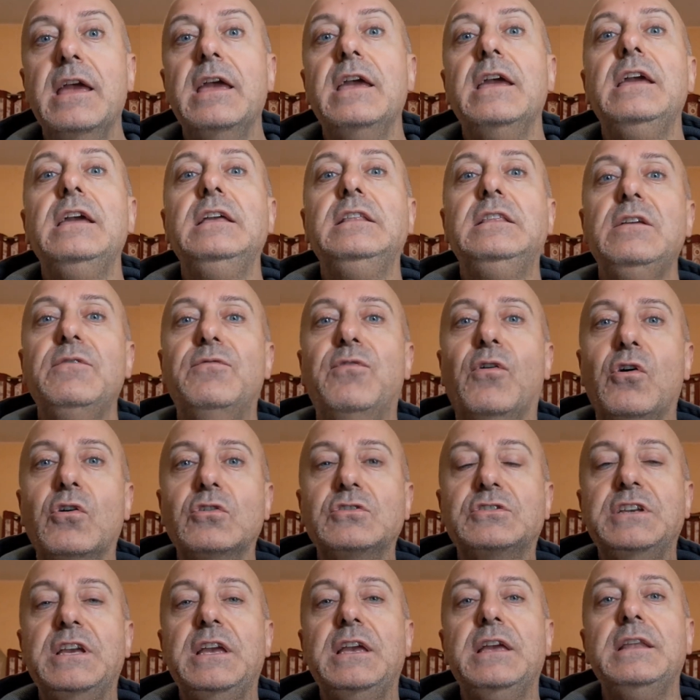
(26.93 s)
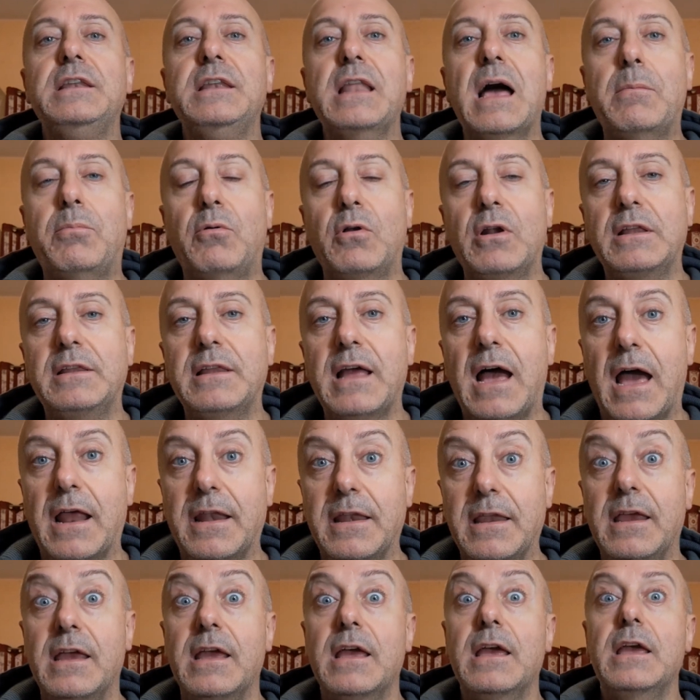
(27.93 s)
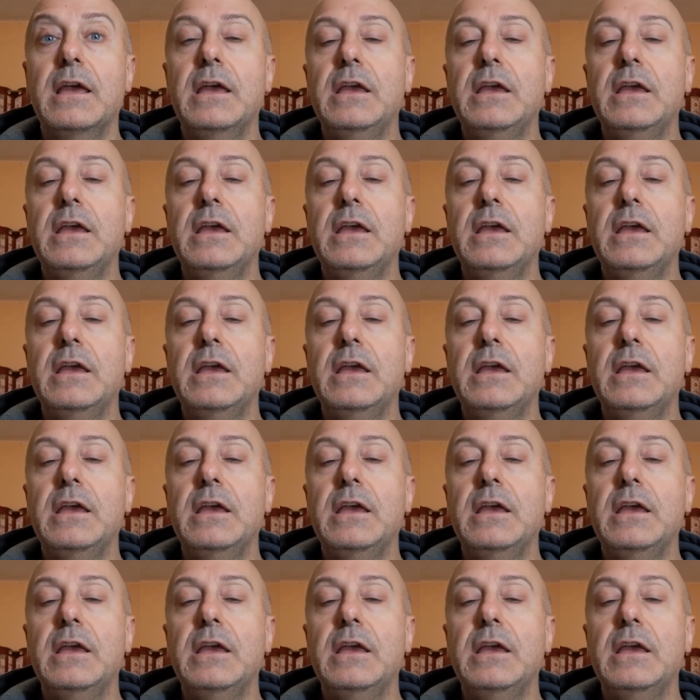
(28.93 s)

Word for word: i tifosi napoletani.